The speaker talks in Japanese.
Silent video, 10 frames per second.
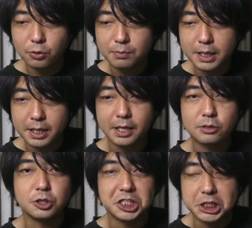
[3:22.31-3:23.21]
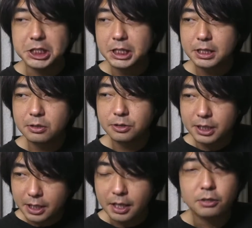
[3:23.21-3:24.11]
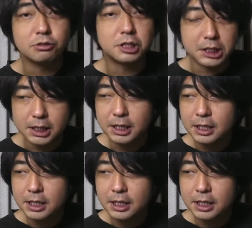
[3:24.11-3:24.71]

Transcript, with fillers: うまけりゃ行くし、食いたきゃ行くし、